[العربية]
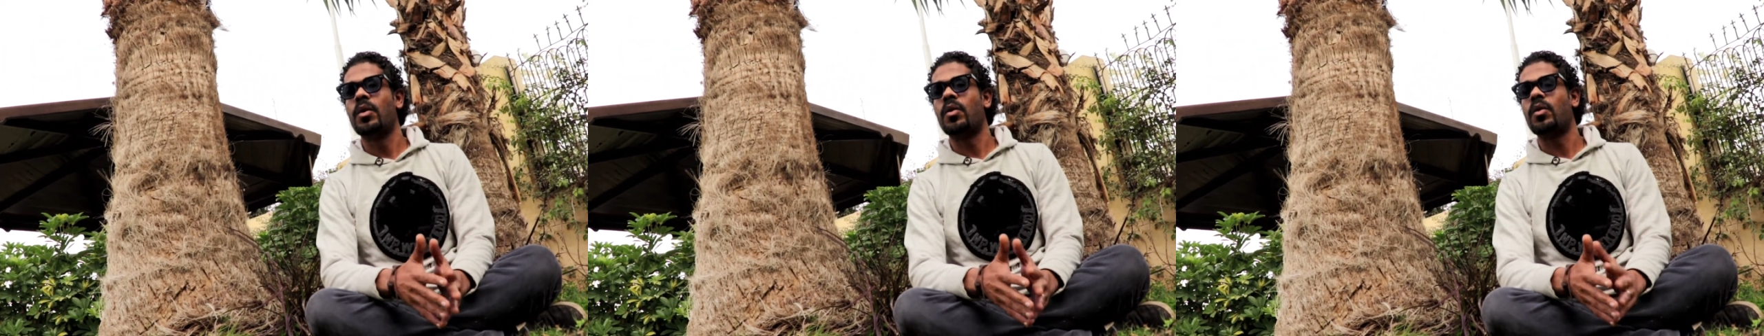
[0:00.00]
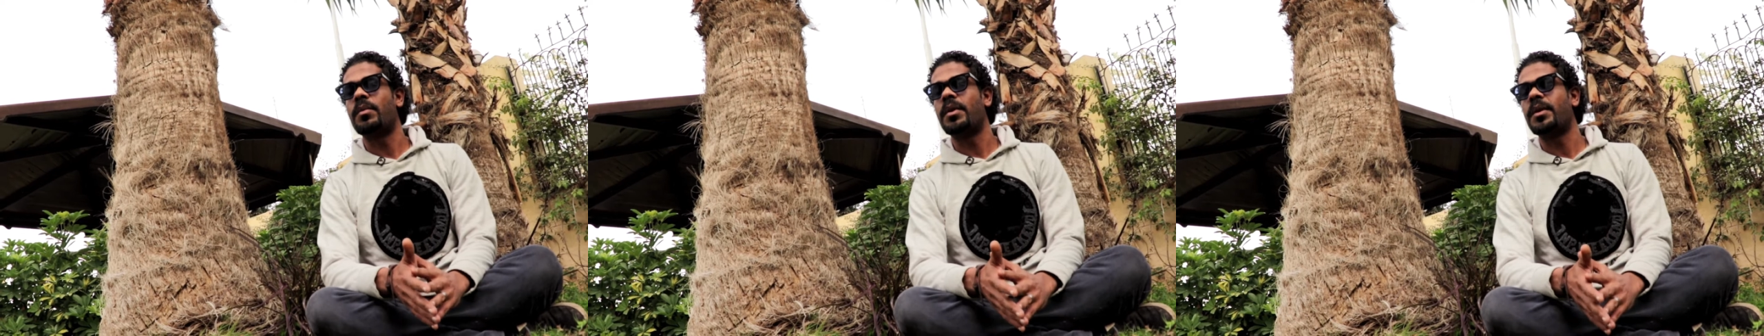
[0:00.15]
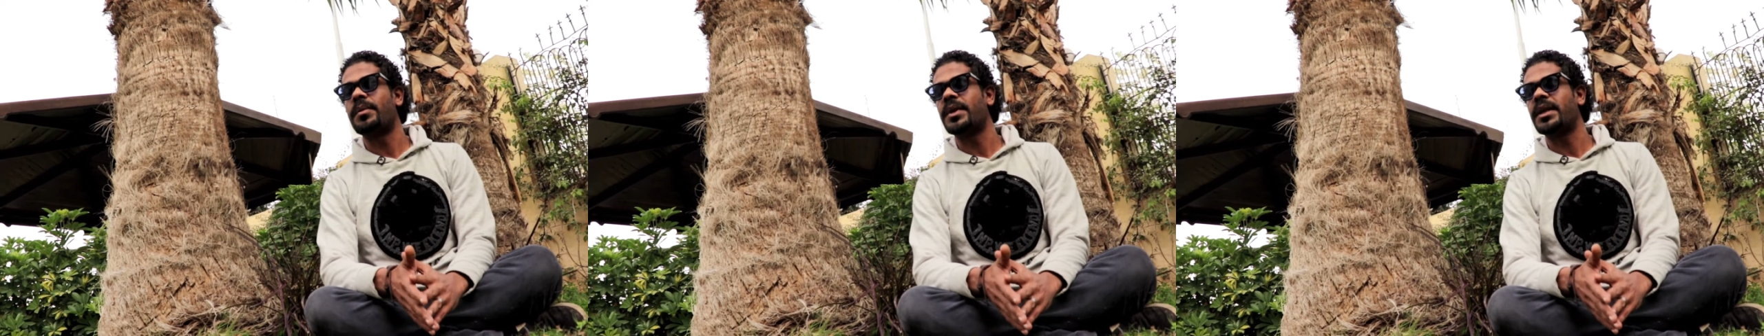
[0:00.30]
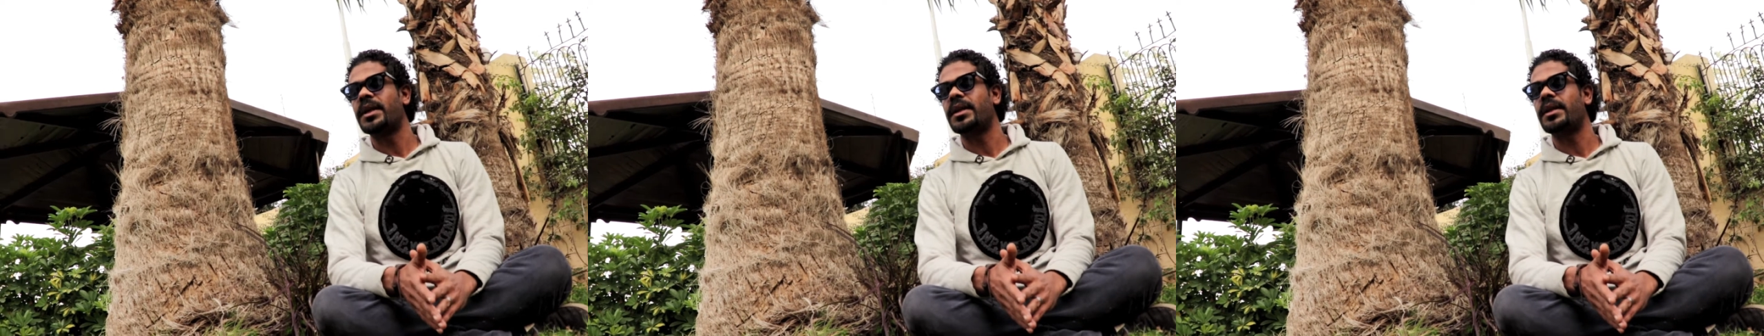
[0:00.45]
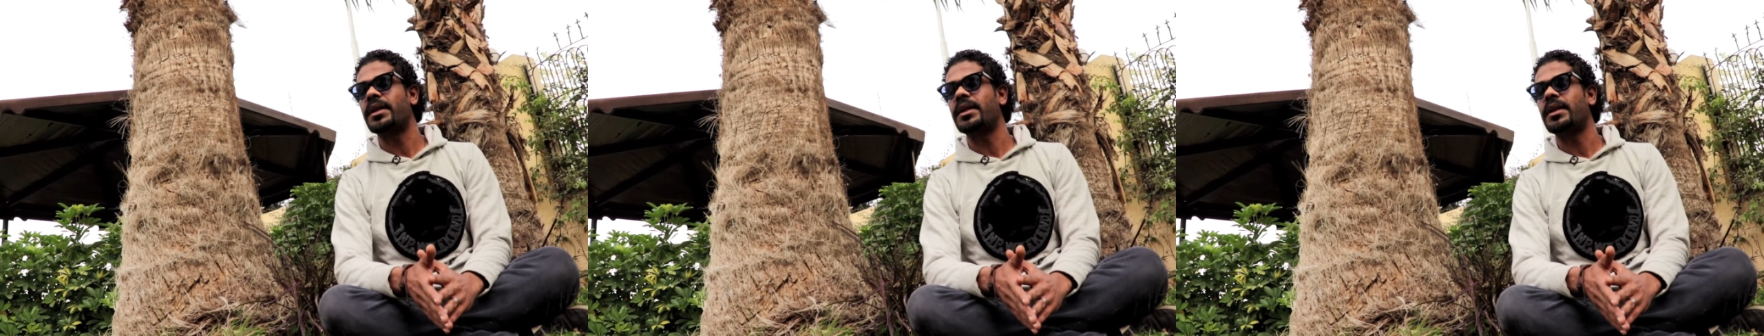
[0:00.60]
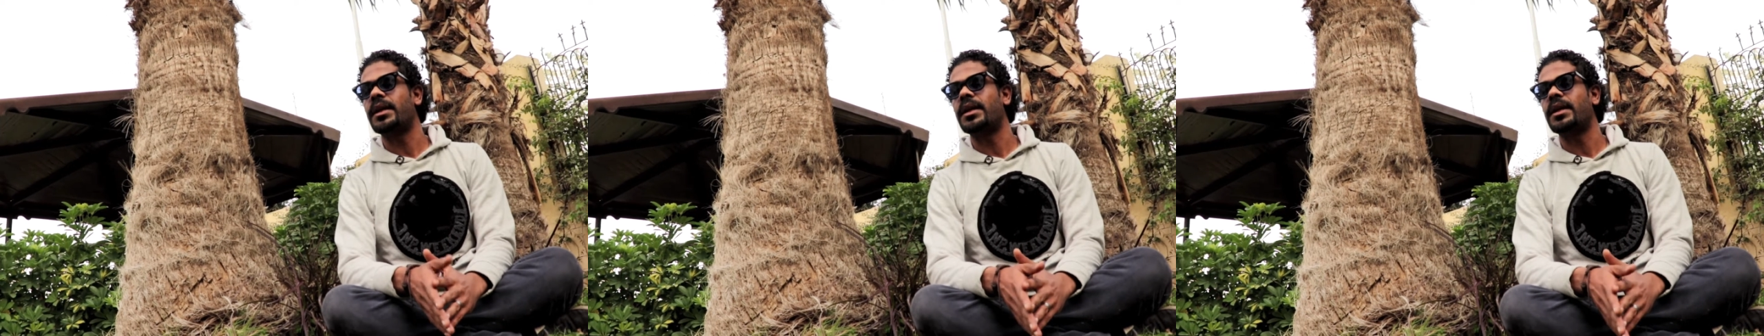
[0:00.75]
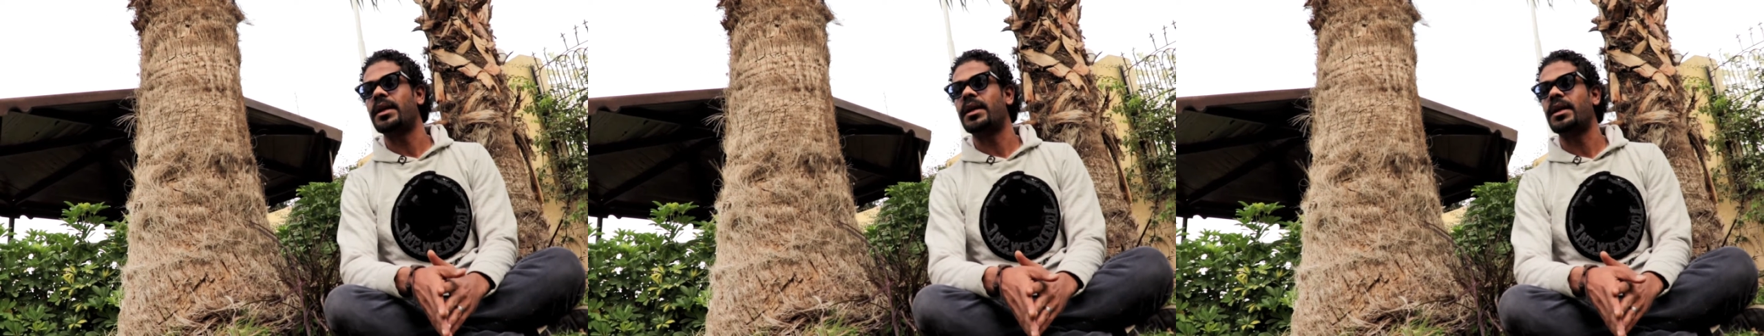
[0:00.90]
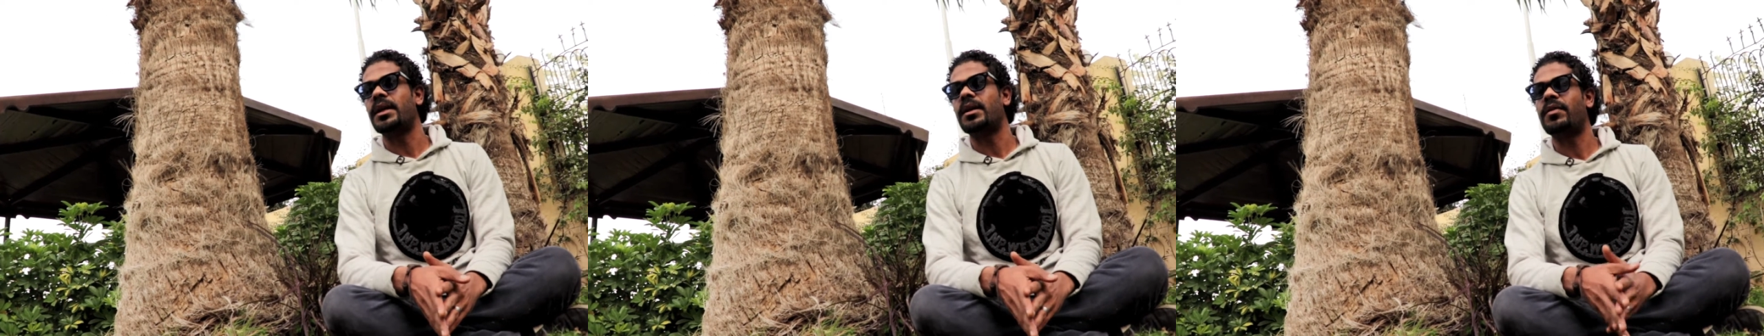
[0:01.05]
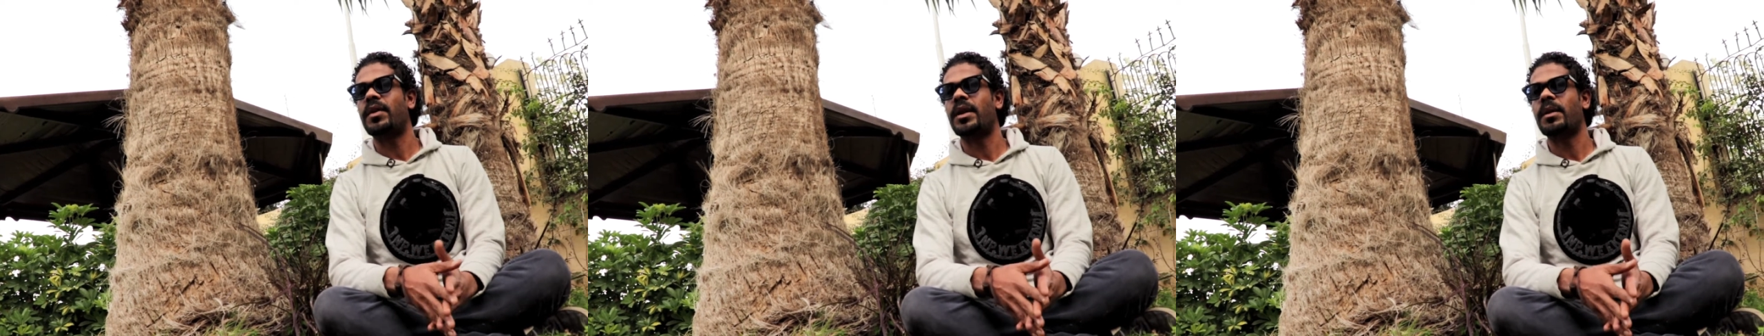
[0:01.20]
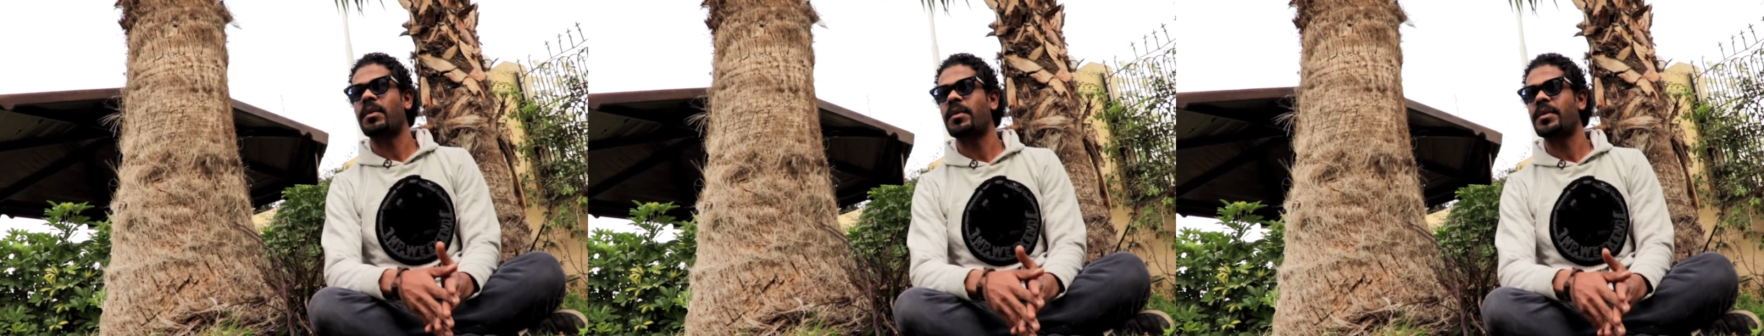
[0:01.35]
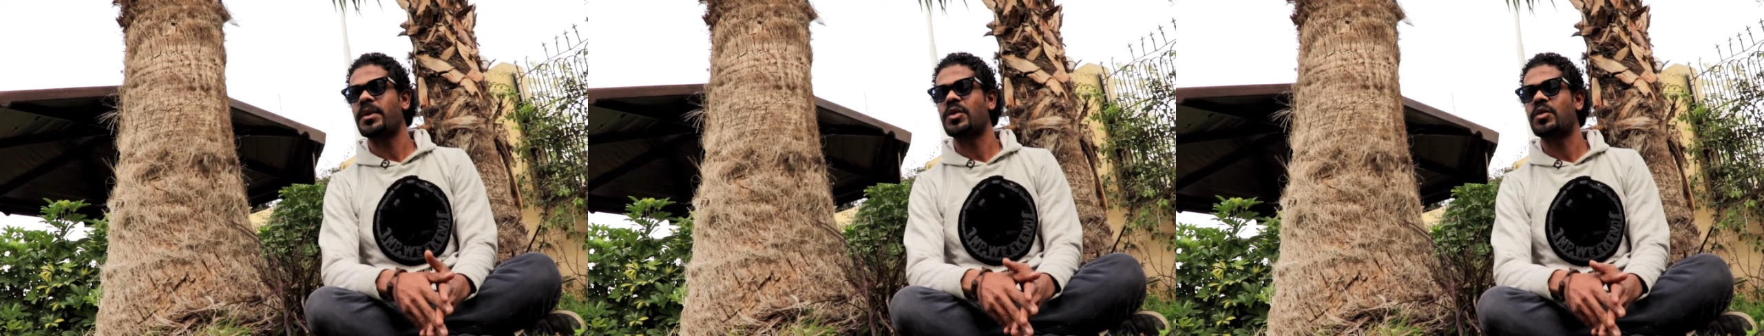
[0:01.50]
وما بين الفرق ما بين